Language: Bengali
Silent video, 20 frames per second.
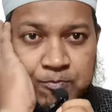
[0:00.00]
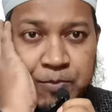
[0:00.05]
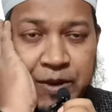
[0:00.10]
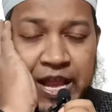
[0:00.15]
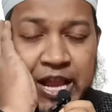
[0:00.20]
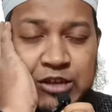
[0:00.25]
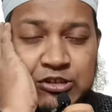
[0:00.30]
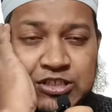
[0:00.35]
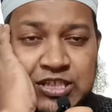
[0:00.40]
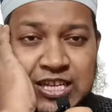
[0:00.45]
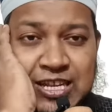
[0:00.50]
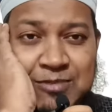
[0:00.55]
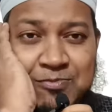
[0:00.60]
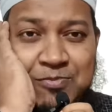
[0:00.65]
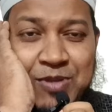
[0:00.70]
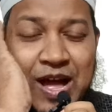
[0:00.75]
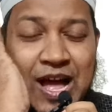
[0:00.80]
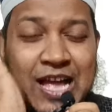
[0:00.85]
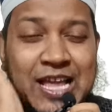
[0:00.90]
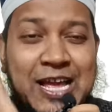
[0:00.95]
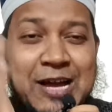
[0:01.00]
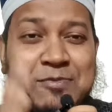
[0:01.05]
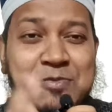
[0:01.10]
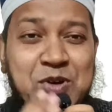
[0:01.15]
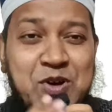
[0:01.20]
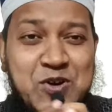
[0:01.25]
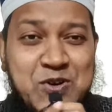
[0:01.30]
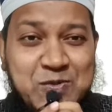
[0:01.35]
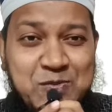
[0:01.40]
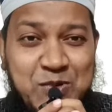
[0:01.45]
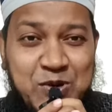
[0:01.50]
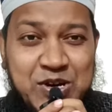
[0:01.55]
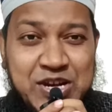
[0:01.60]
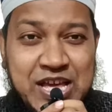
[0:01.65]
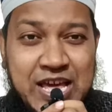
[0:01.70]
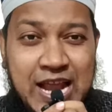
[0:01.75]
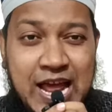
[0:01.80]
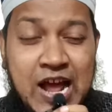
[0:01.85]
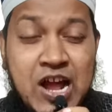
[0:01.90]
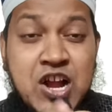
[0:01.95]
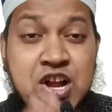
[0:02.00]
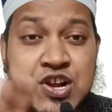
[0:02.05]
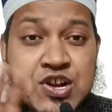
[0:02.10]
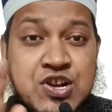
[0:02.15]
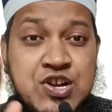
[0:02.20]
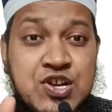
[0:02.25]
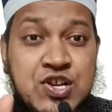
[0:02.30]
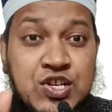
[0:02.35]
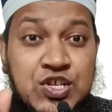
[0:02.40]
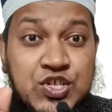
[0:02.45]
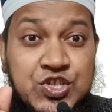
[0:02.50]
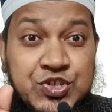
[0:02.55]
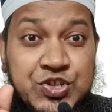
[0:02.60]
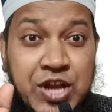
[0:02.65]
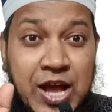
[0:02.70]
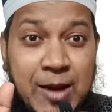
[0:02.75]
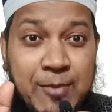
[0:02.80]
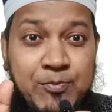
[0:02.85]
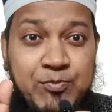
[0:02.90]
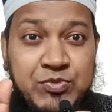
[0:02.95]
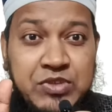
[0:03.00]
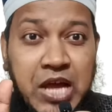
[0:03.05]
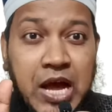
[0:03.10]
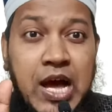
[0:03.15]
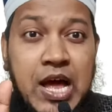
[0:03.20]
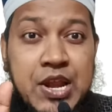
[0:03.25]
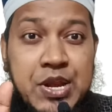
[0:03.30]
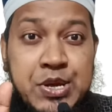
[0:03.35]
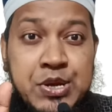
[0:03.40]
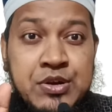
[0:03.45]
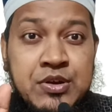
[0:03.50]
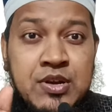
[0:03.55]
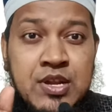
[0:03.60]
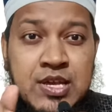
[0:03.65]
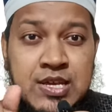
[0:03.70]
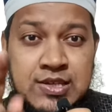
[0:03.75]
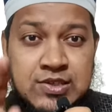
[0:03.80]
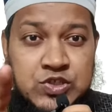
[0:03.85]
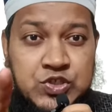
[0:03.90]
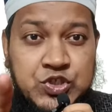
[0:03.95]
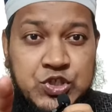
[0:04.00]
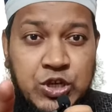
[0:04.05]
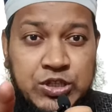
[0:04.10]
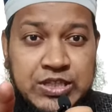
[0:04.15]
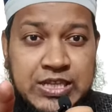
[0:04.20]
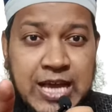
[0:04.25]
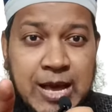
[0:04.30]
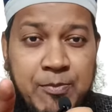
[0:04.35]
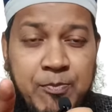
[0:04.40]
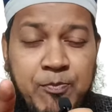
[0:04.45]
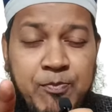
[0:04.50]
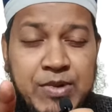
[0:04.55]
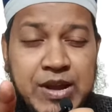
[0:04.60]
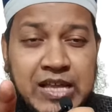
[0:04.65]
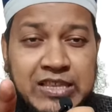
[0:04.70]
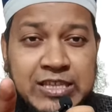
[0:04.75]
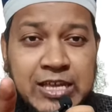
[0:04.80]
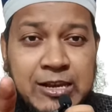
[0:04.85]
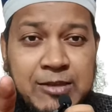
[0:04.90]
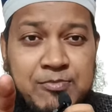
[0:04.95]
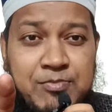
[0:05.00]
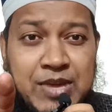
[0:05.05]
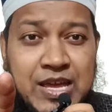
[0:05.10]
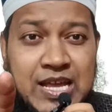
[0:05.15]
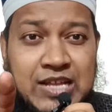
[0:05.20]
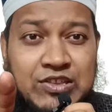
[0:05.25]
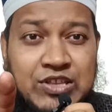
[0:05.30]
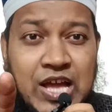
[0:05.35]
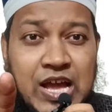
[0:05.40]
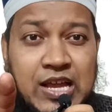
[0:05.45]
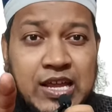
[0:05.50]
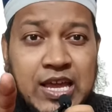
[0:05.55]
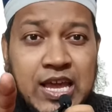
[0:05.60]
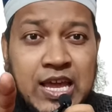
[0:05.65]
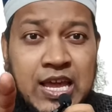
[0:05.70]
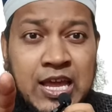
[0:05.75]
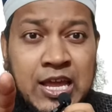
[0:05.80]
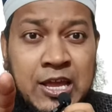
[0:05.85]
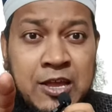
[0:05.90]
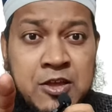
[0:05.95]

প্রিয় দিনী ভাই এবং বোনেরা সাবধান যদি আপনাদের মেয়ে থাকে